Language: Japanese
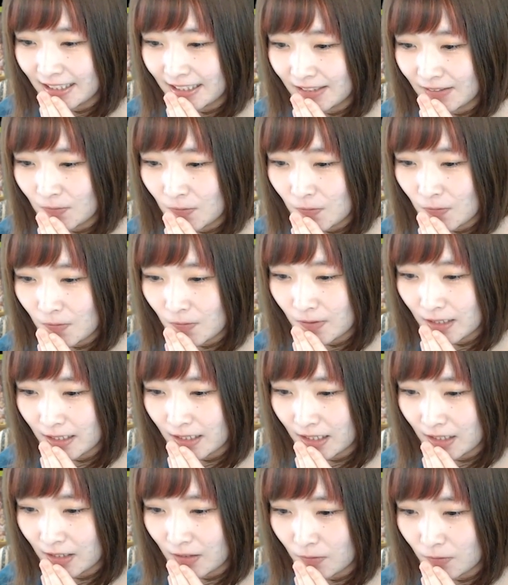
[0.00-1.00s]
攻
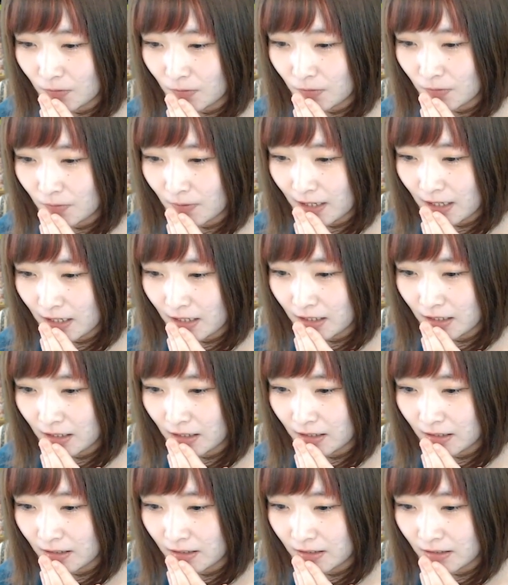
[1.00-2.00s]
撃力は
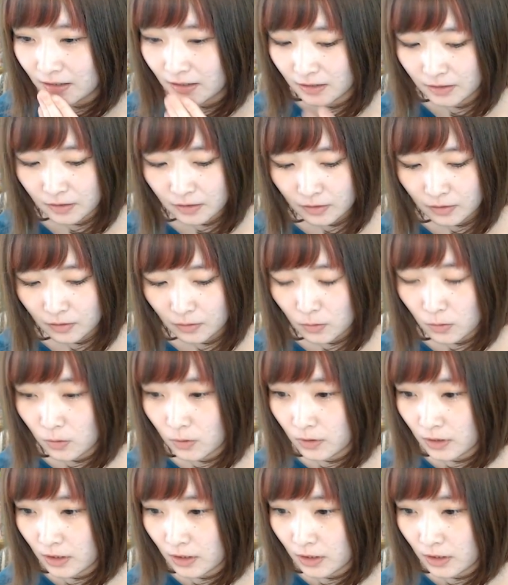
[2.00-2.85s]
攻